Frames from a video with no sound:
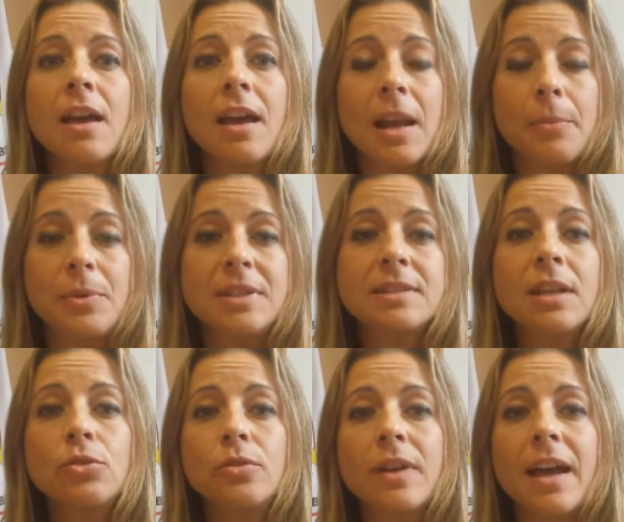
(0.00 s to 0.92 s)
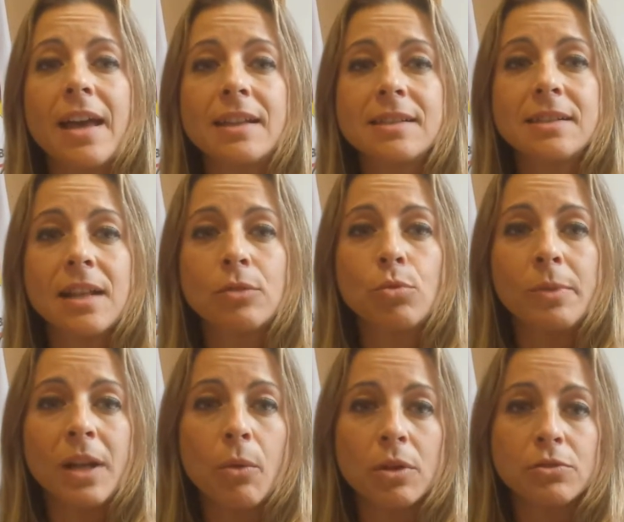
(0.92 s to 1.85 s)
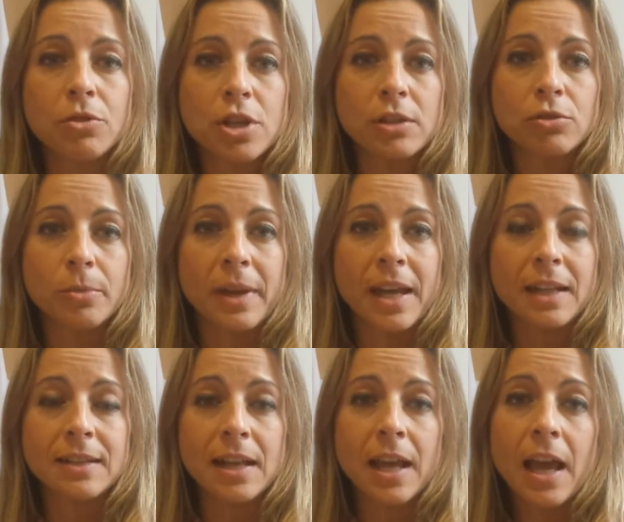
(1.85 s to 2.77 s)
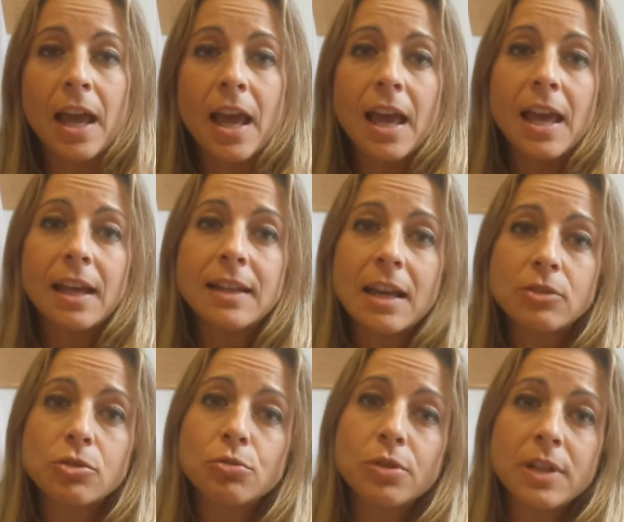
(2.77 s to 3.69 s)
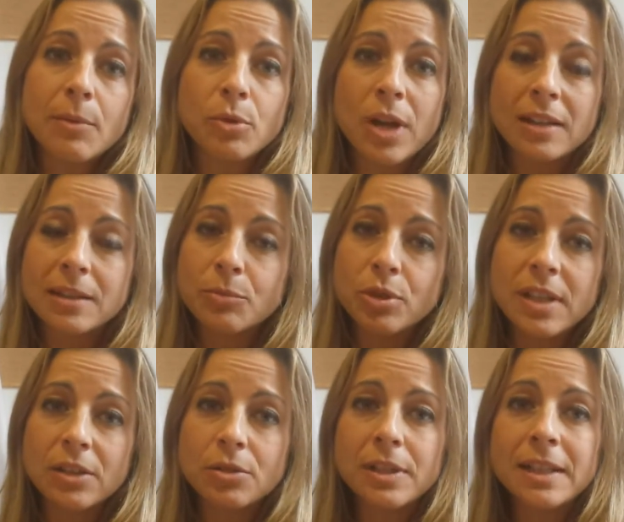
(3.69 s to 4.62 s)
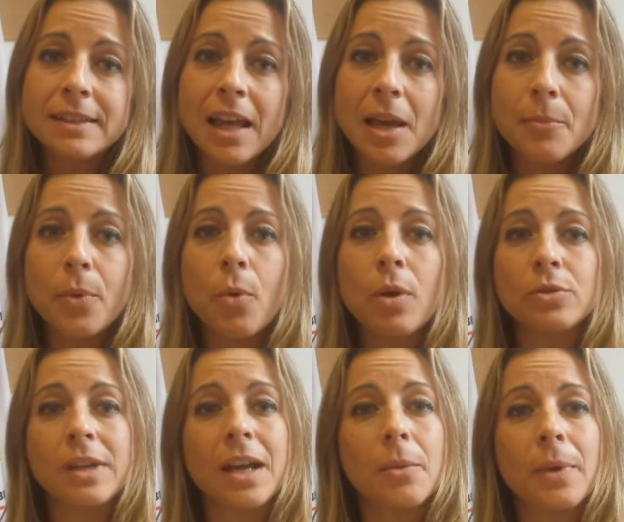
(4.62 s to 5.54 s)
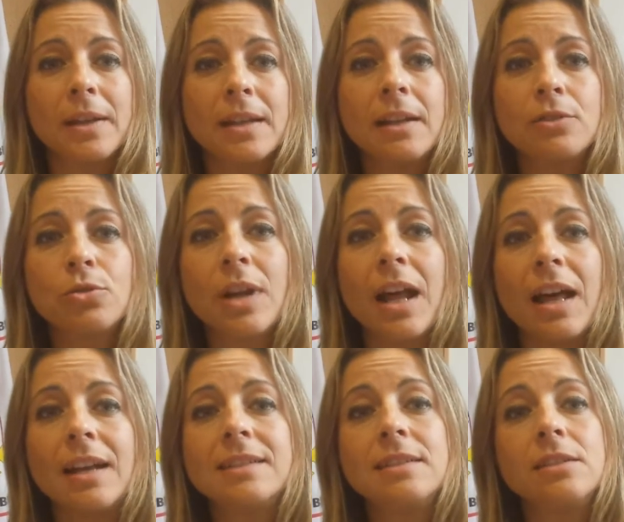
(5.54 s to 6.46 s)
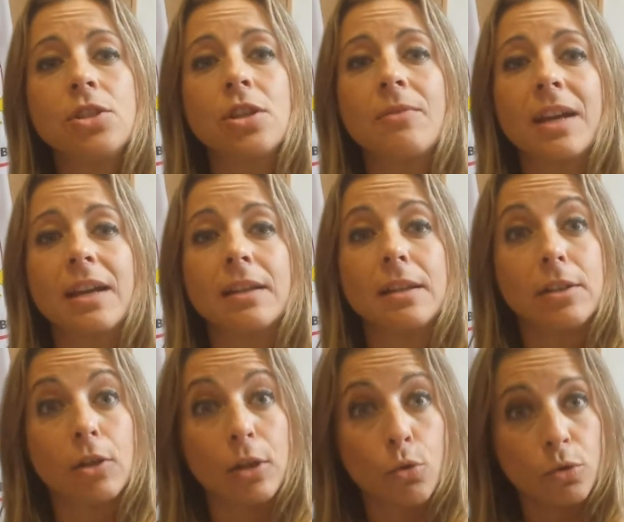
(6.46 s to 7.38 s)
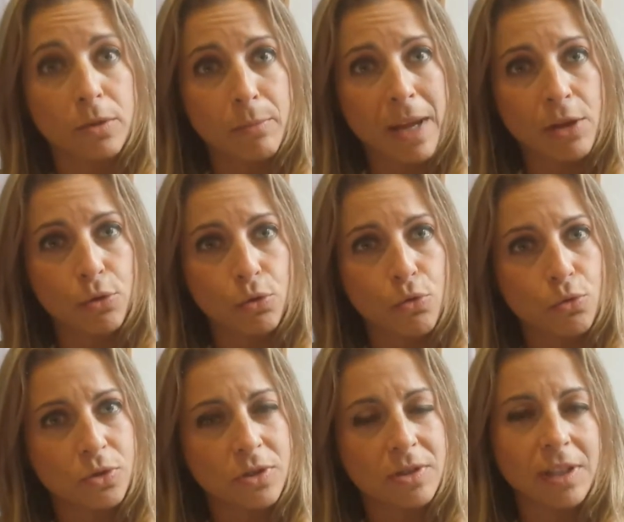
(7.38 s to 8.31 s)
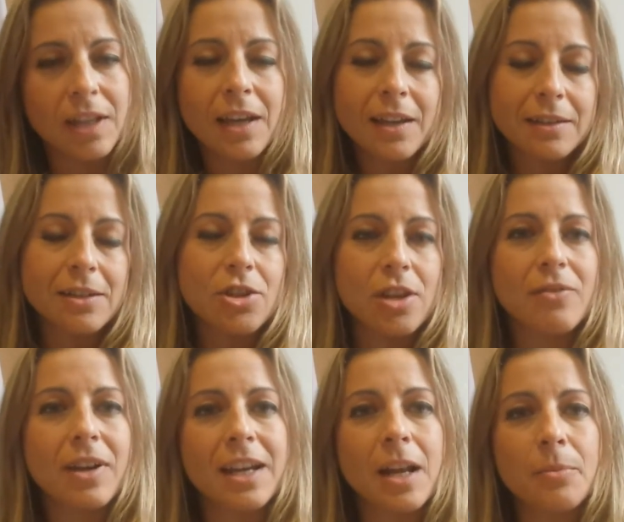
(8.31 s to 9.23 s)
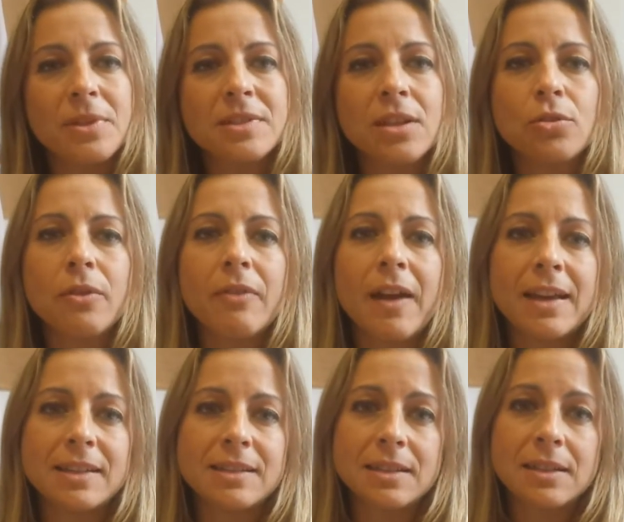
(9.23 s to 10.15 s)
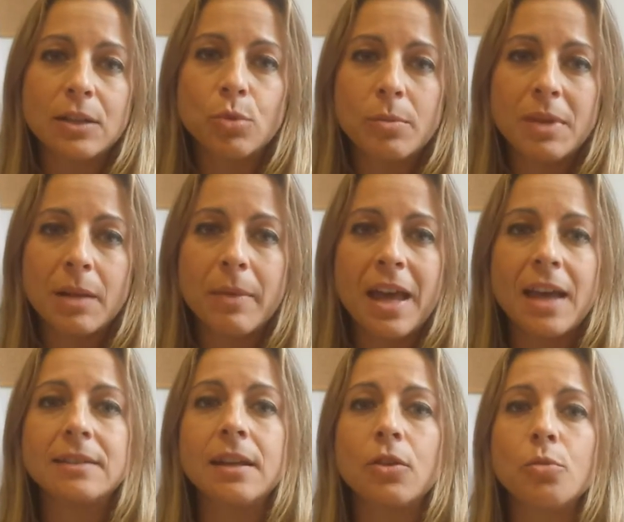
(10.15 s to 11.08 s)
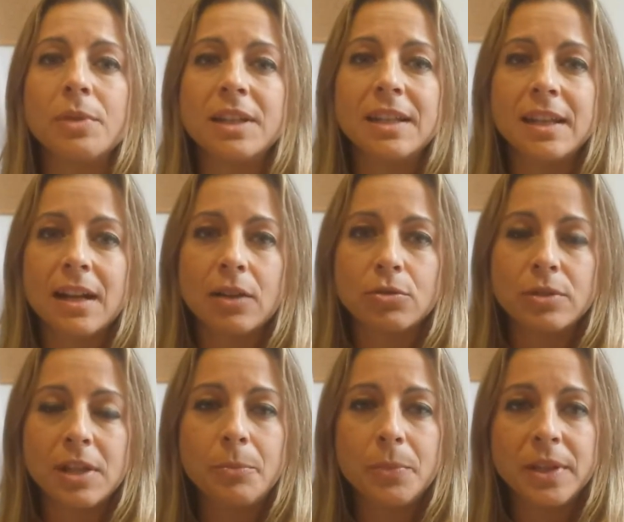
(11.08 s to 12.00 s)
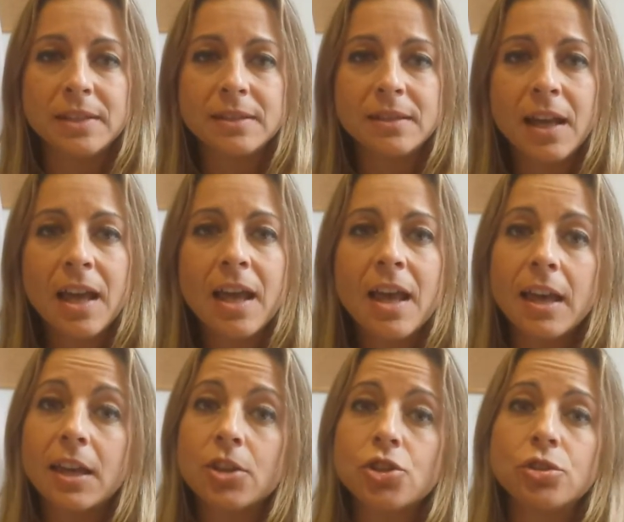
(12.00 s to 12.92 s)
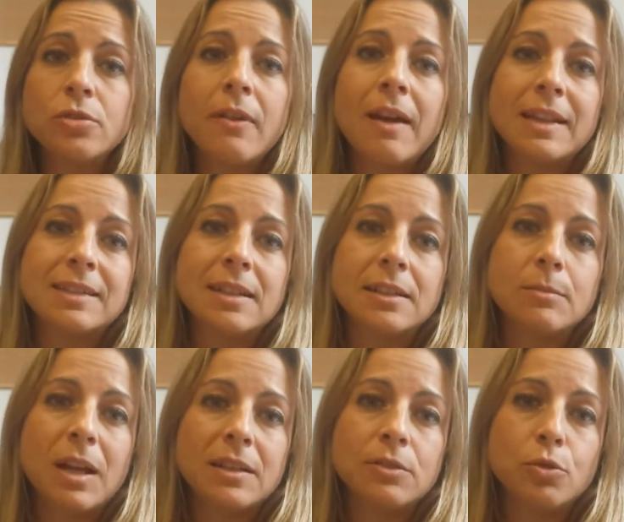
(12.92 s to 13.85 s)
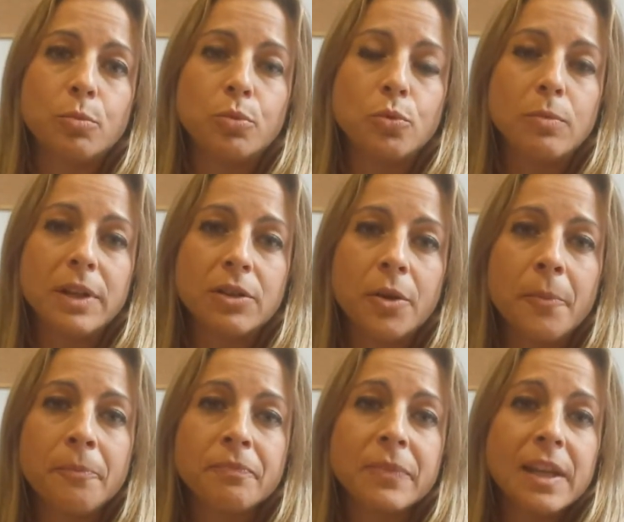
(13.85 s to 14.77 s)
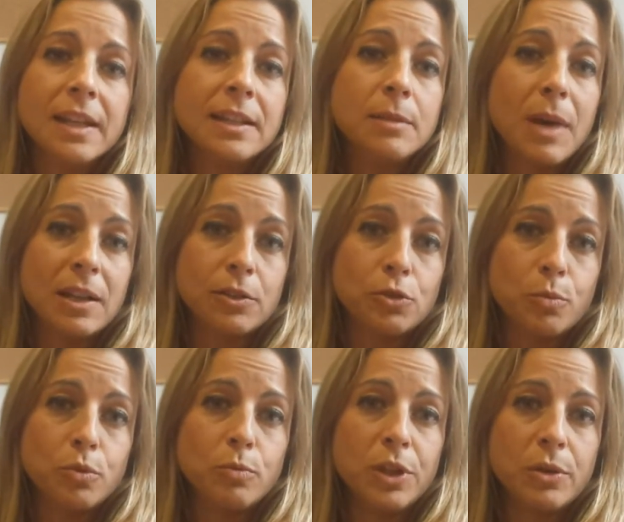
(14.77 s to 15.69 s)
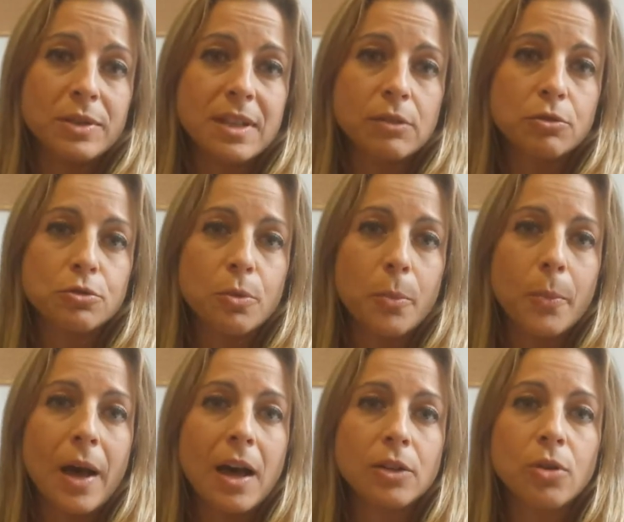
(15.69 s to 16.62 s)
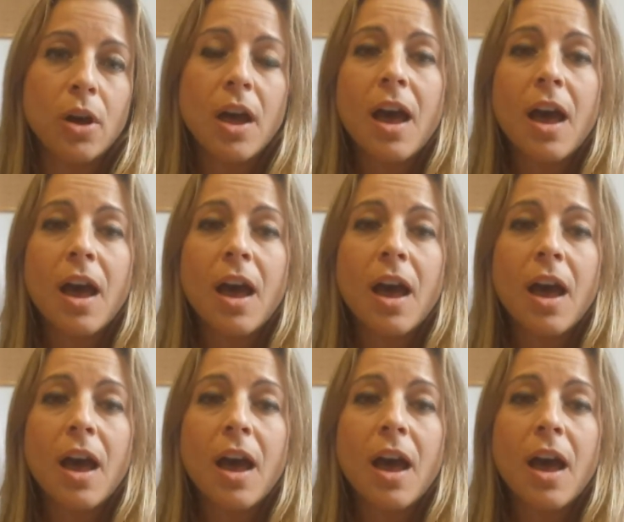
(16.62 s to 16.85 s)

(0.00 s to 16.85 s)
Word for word: La pista dovrà essere da 2400 metri e adesso torniamo un attimo indietro nel tempo quando in campagna elettorale si diceva che con, meglio Rossi, diceva che la pista doveva essere da 2000 metri come dichiarato nel PIT e che ci doveva essere dibattito pubblico il dibattito pubblico è stato stoppato,